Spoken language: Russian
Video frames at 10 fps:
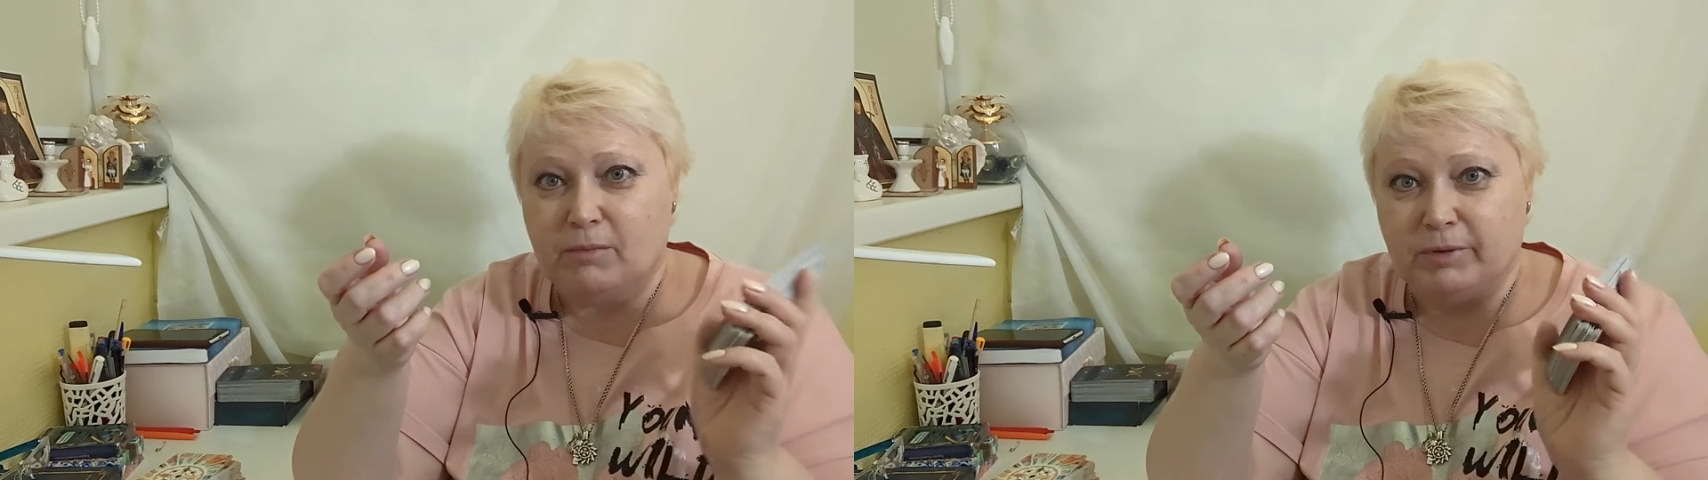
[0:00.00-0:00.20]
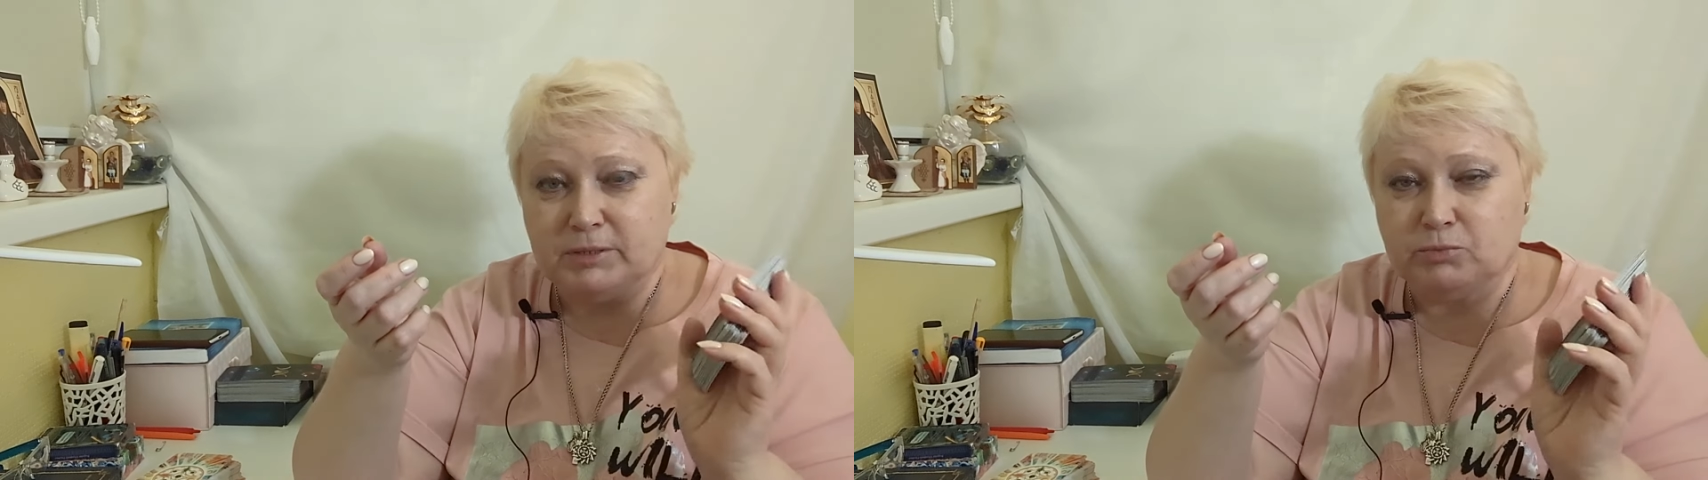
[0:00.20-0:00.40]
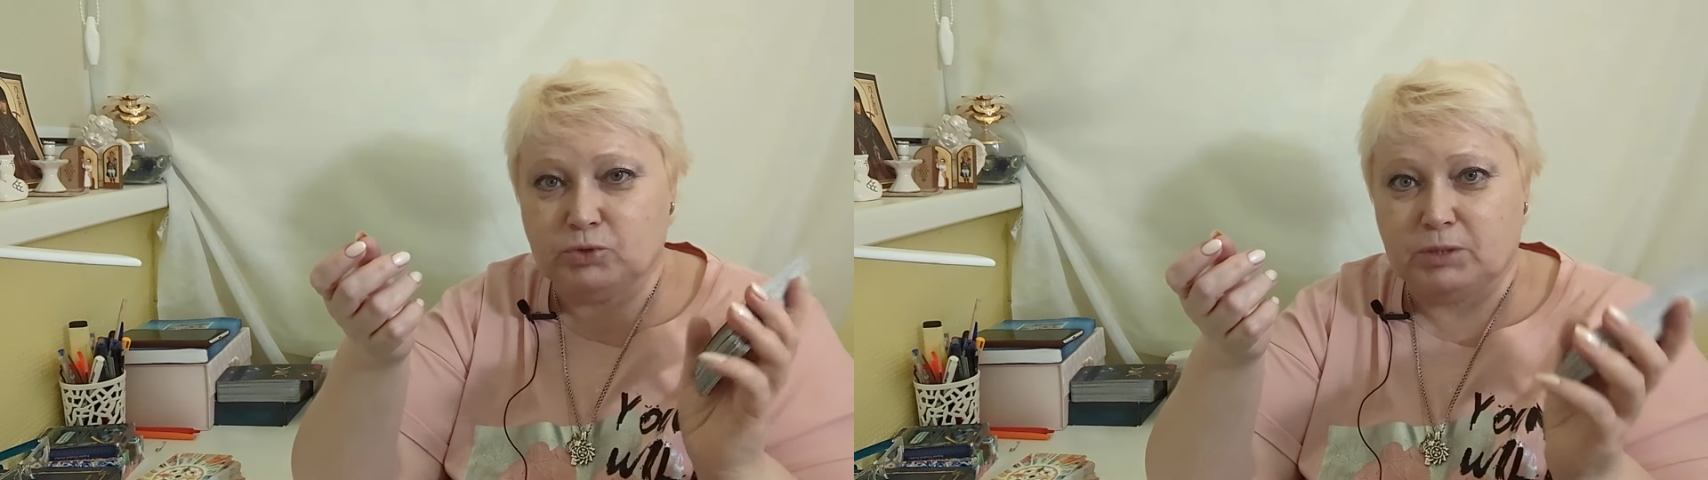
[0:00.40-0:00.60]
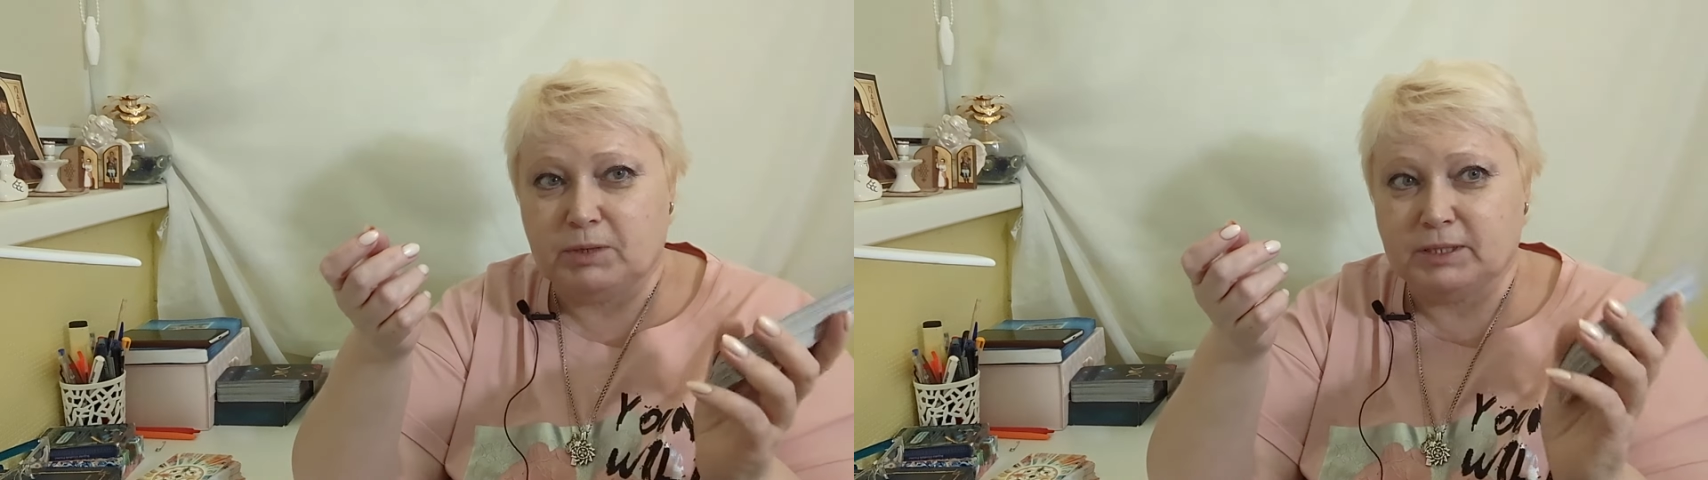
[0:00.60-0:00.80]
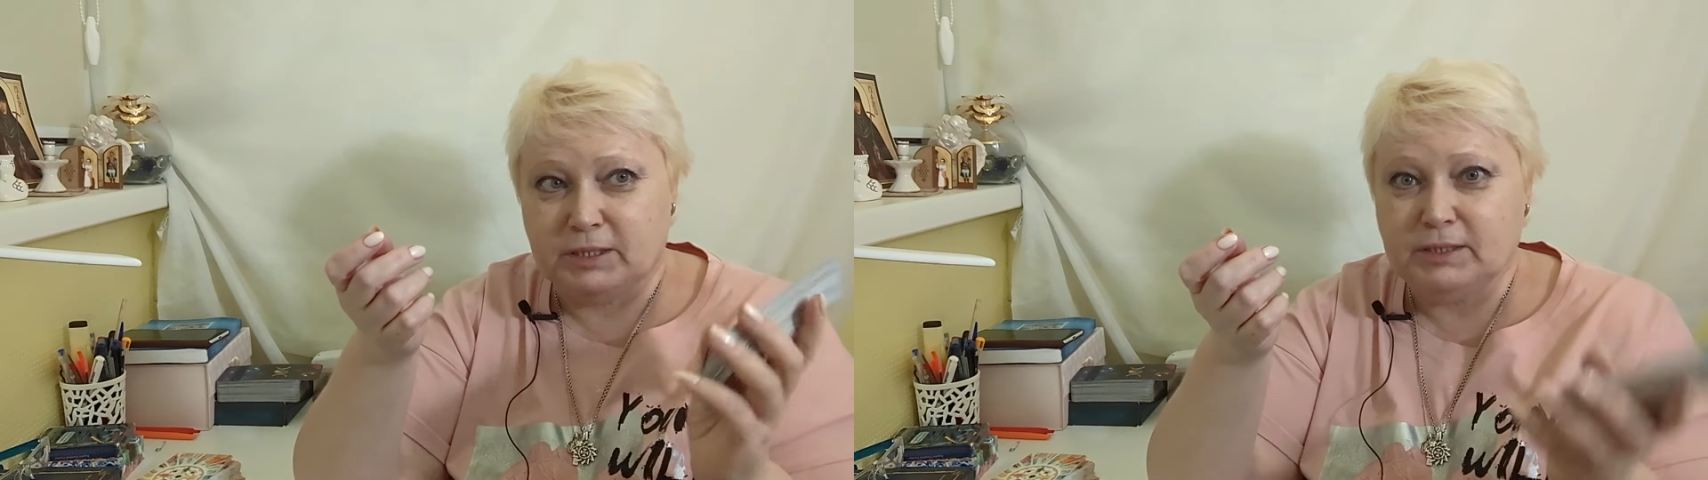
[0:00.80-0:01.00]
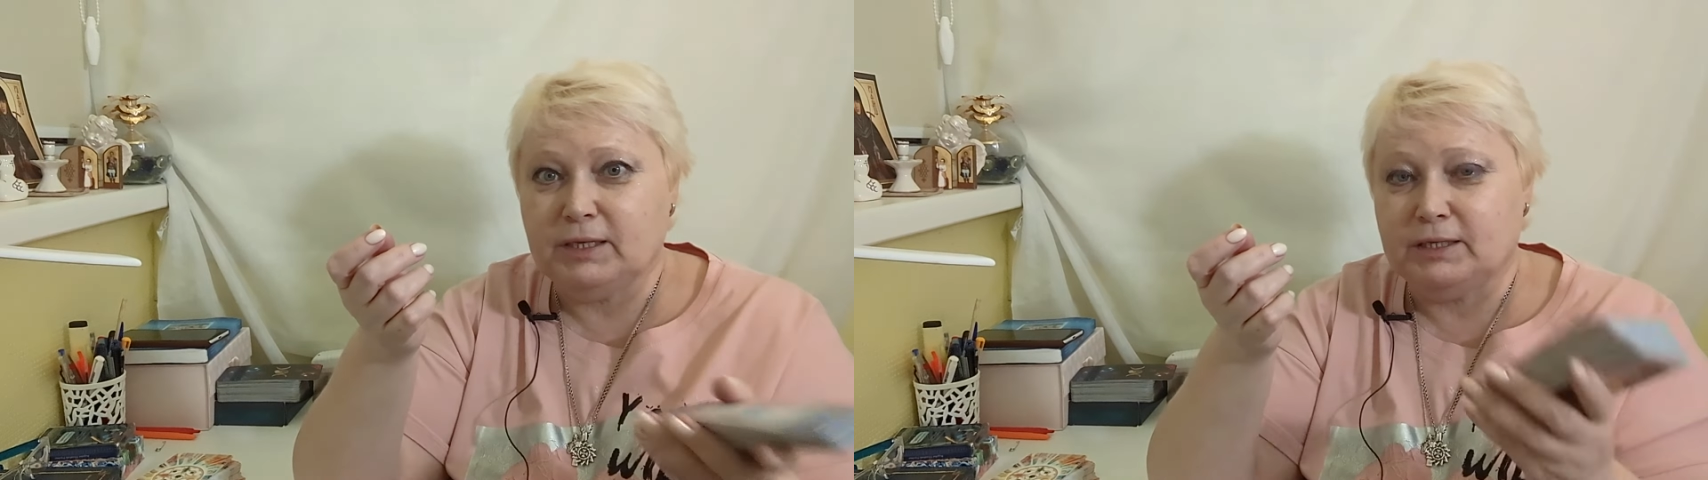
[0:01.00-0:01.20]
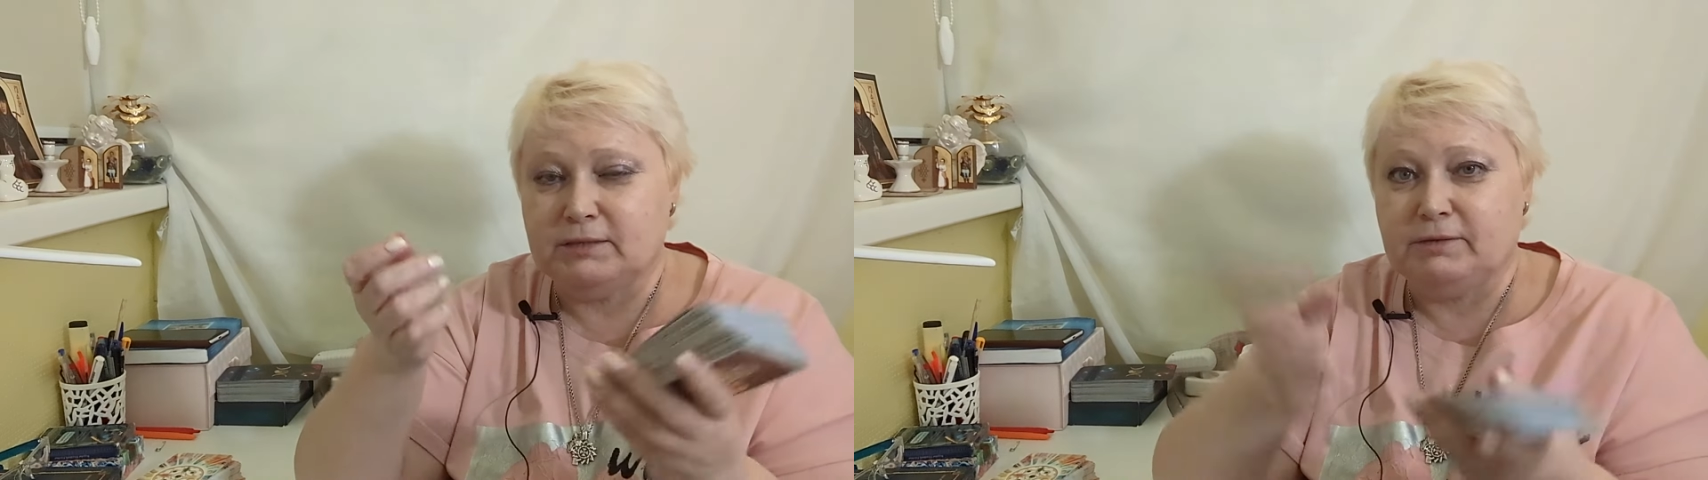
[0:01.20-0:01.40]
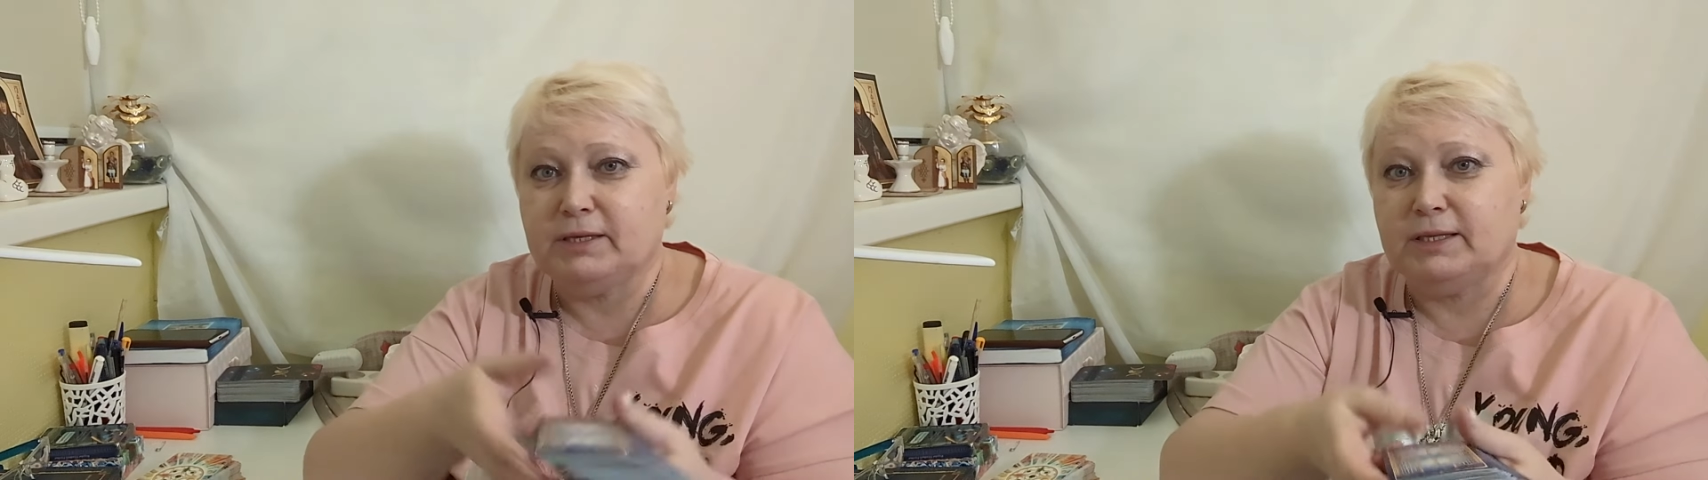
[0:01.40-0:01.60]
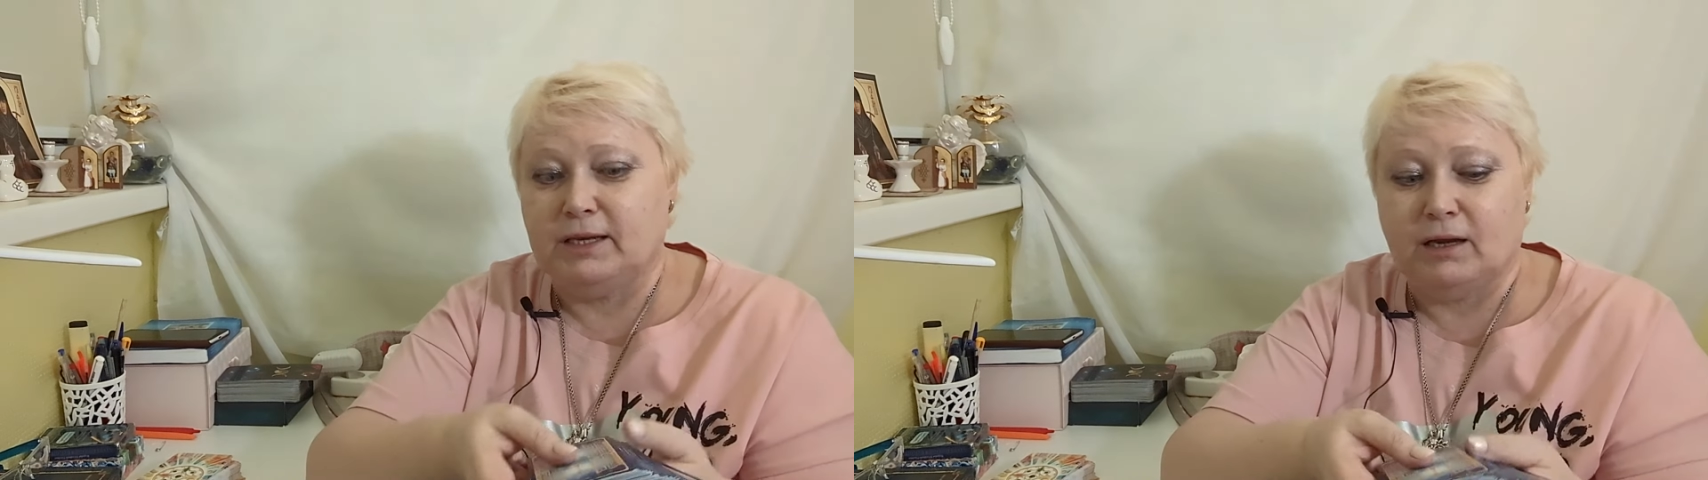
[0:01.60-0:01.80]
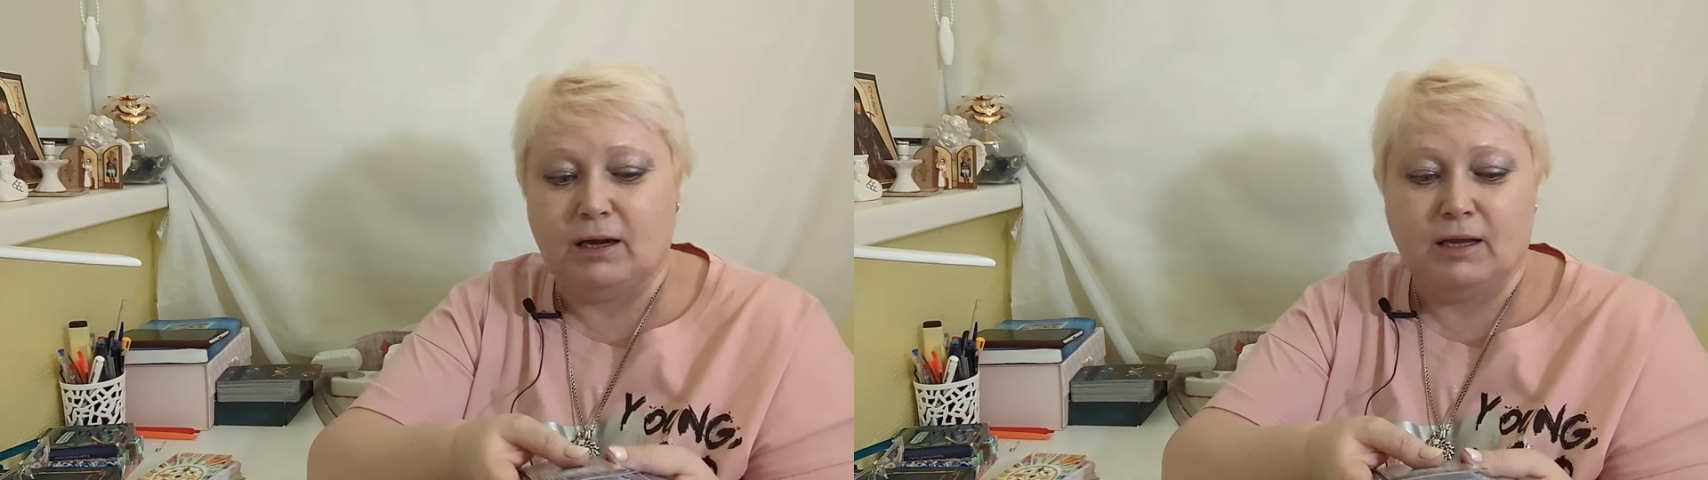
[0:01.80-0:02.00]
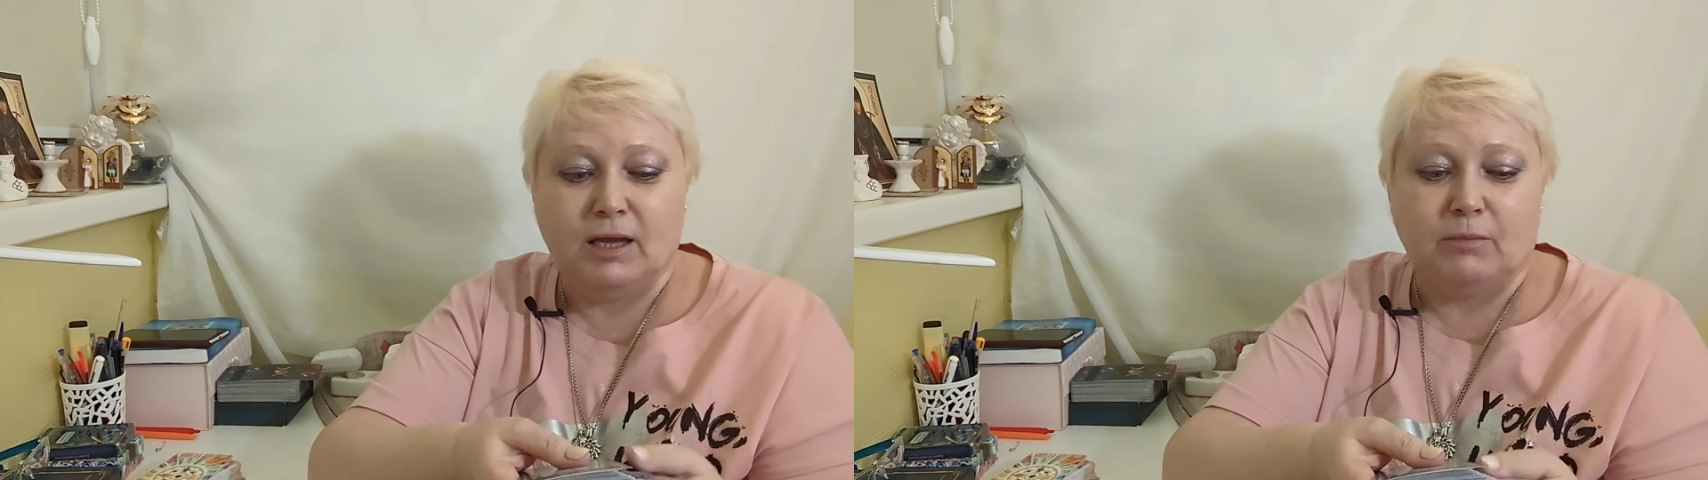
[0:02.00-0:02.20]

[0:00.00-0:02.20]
посмотрим, открыта ли дверь для